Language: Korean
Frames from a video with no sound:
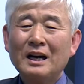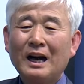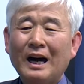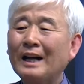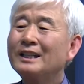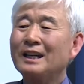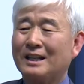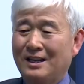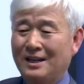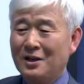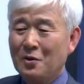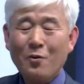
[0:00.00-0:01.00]
아직
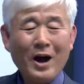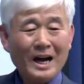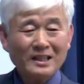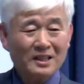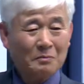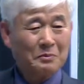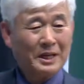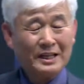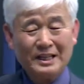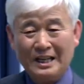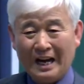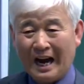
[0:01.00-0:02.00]

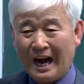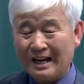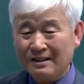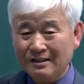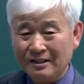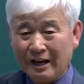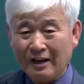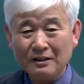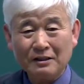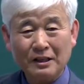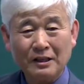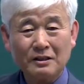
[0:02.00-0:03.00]
확립되지 않은
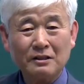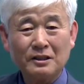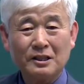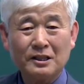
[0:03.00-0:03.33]
상태에서